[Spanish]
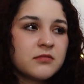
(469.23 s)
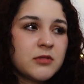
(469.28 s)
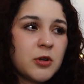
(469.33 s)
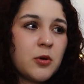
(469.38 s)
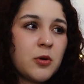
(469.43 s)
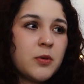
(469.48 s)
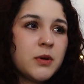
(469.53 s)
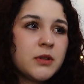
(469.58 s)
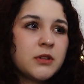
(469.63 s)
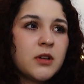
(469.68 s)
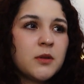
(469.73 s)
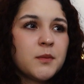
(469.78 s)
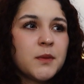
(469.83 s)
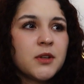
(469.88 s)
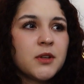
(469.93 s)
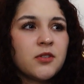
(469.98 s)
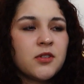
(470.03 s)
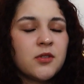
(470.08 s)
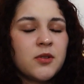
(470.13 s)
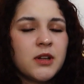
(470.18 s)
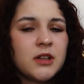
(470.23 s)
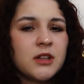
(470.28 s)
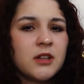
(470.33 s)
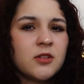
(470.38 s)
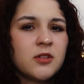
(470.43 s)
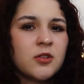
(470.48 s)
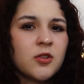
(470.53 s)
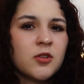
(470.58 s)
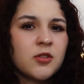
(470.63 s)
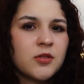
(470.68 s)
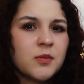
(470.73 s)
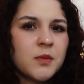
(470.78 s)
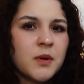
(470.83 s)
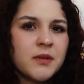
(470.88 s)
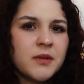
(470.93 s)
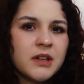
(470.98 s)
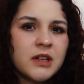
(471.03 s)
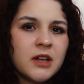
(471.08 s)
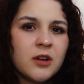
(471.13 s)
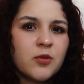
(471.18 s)
o bueno, al menos ahorita no se me
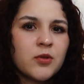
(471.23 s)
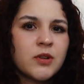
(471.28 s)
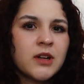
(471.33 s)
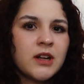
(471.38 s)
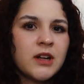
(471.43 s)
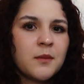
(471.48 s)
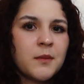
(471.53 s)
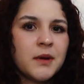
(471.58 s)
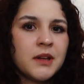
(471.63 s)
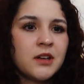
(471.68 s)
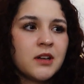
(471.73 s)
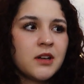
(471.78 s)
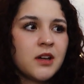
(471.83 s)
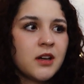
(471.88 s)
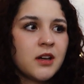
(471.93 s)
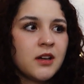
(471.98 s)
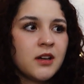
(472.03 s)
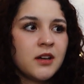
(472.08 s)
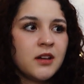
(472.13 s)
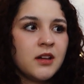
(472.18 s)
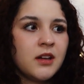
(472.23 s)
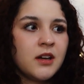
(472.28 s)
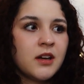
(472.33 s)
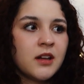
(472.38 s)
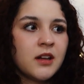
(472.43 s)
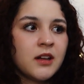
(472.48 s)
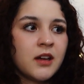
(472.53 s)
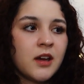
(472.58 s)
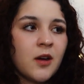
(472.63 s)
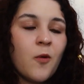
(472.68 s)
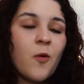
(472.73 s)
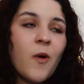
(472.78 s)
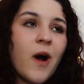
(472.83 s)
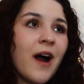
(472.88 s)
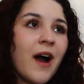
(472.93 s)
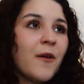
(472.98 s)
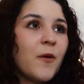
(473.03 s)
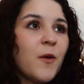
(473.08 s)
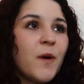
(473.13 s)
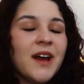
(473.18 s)
viene alguna a la mente que diga de que,
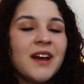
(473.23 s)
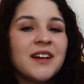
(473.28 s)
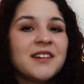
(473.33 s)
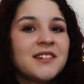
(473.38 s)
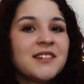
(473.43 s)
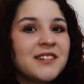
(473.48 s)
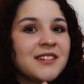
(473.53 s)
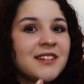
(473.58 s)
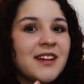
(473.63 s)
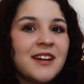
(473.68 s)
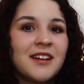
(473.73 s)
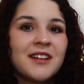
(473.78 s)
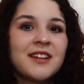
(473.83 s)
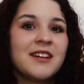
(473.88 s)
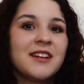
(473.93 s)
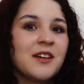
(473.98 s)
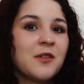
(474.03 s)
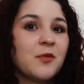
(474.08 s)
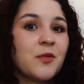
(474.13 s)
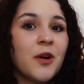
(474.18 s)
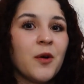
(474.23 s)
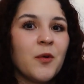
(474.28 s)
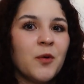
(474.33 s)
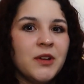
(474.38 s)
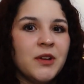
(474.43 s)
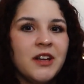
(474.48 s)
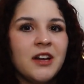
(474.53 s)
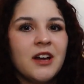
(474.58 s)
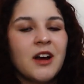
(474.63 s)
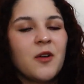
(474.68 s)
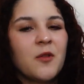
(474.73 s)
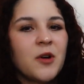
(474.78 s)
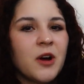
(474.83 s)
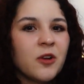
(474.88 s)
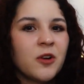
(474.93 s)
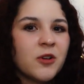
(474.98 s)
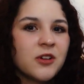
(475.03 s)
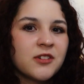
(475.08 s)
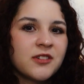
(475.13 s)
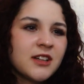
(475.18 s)
wow, esta de que fue única o
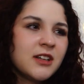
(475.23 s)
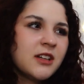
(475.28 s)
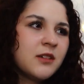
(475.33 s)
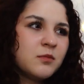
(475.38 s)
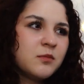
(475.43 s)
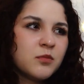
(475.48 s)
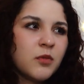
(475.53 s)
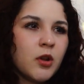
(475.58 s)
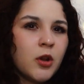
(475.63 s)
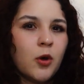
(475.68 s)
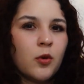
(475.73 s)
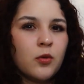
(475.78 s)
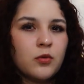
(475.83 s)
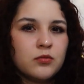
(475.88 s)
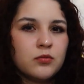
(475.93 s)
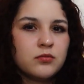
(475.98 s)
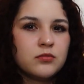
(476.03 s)
algo así, no.